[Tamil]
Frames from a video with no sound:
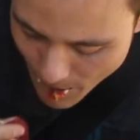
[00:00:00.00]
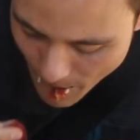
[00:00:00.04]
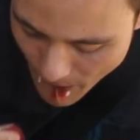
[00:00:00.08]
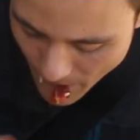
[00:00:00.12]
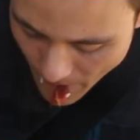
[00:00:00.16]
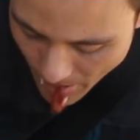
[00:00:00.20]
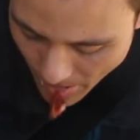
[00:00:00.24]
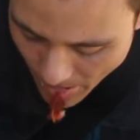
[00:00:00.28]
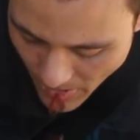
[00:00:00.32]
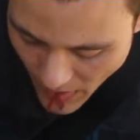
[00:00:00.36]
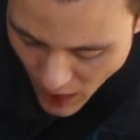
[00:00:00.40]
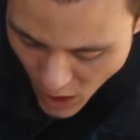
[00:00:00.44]

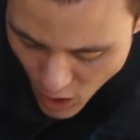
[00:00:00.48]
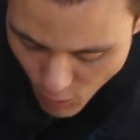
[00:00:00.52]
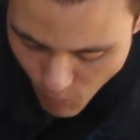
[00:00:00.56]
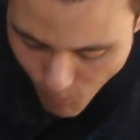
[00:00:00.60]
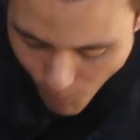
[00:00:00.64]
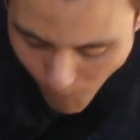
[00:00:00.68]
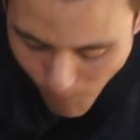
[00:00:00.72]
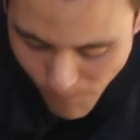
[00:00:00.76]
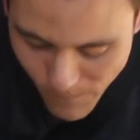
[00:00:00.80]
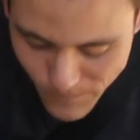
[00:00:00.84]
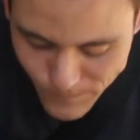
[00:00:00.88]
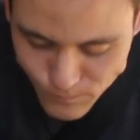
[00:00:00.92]
நம்ம வந்து
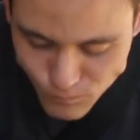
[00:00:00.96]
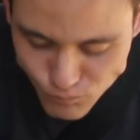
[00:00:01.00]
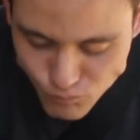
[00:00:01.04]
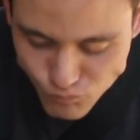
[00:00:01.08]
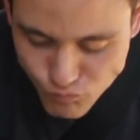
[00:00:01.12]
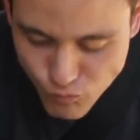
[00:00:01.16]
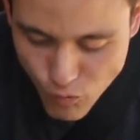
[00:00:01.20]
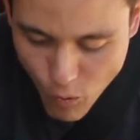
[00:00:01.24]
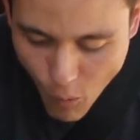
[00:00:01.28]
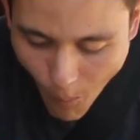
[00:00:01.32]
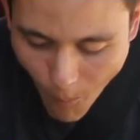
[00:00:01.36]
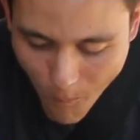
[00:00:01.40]
ரொம்ப
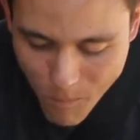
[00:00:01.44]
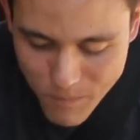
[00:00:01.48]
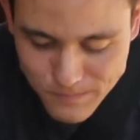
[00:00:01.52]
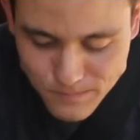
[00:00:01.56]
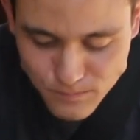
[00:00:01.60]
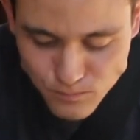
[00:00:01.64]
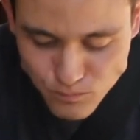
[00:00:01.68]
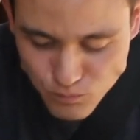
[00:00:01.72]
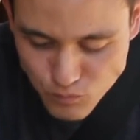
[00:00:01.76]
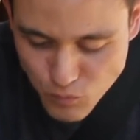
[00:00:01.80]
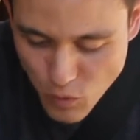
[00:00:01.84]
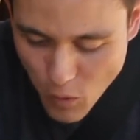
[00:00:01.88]
ப்ரெஷர் போட்டு சாப்பிட
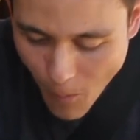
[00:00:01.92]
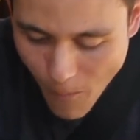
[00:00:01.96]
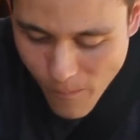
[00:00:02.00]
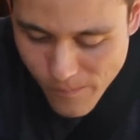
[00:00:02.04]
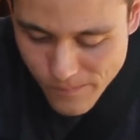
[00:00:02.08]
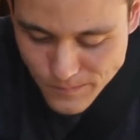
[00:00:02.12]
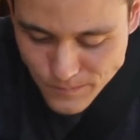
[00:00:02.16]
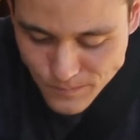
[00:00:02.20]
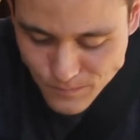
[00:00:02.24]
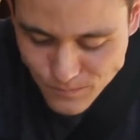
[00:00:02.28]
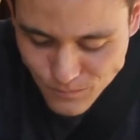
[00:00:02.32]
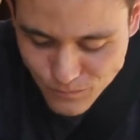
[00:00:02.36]
வேண்டியதாக இருக்குது
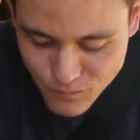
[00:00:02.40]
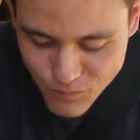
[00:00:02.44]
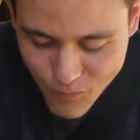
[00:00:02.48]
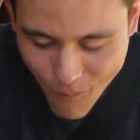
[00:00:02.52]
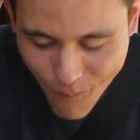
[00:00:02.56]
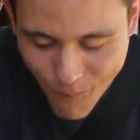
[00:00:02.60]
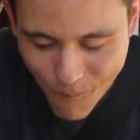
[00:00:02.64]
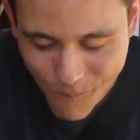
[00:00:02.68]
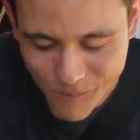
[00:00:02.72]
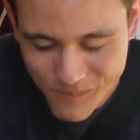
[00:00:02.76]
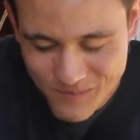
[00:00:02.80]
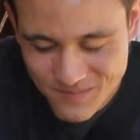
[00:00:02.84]
இப்போ
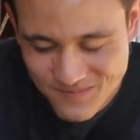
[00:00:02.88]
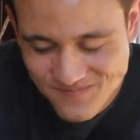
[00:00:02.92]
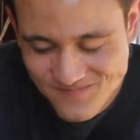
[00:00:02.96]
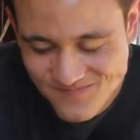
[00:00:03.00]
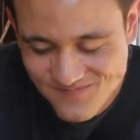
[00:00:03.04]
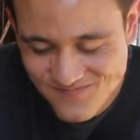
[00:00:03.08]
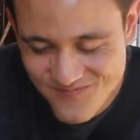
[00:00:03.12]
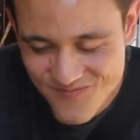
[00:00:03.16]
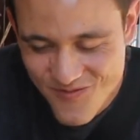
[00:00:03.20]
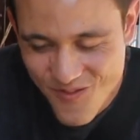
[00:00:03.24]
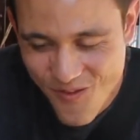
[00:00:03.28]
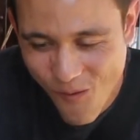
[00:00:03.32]
பார்த்திங்கன்னா
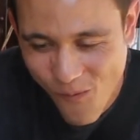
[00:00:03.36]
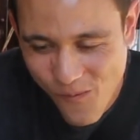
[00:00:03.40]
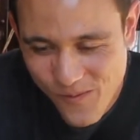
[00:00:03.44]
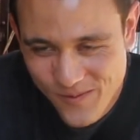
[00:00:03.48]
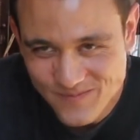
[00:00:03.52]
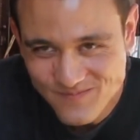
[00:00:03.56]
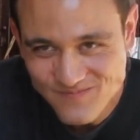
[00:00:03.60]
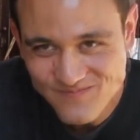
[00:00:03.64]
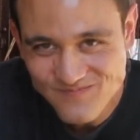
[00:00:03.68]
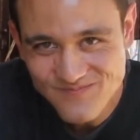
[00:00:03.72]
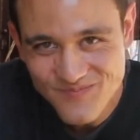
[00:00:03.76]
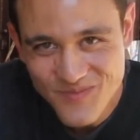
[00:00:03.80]
இப்போ
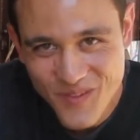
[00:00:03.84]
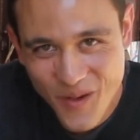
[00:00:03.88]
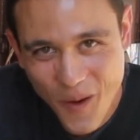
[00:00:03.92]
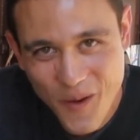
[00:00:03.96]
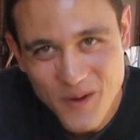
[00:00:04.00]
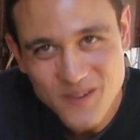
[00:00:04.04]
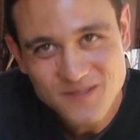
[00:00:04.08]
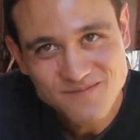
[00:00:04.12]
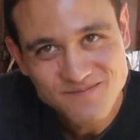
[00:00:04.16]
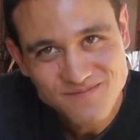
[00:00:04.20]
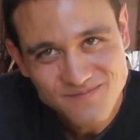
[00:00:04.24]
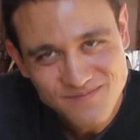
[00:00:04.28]
வந்து ஒரு
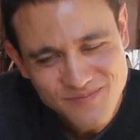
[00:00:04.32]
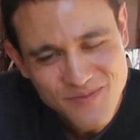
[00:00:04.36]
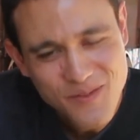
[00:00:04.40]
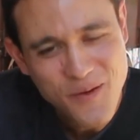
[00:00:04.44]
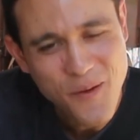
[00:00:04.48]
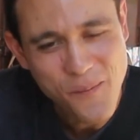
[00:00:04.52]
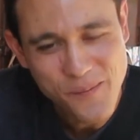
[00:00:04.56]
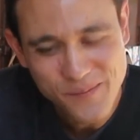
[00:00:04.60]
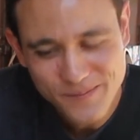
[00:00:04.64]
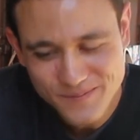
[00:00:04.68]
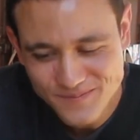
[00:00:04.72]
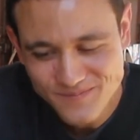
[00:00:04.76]
பெரிய
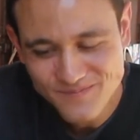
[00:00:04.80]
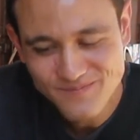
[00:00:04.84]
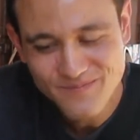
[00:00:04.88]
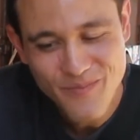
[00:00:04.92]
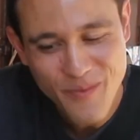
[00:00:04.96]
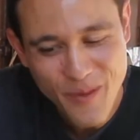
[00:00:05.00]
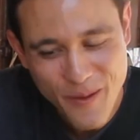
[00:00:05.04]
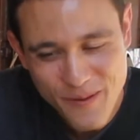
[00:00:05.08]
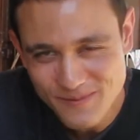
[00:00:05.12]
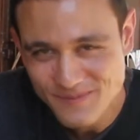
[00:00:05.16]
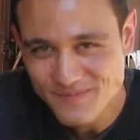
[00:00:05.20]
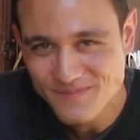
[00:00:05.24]
ஒரு
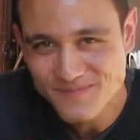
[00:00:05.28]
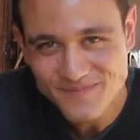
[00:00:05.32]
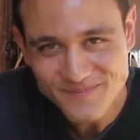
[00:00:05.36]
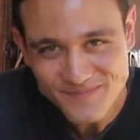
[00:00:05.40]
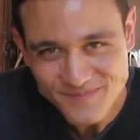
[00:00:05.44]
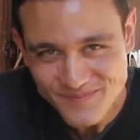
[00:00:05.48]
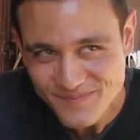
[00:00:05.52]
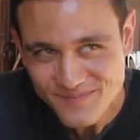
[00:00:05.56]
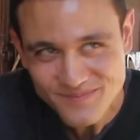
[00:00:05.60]
கடினமான ஒரு விஷயத்தை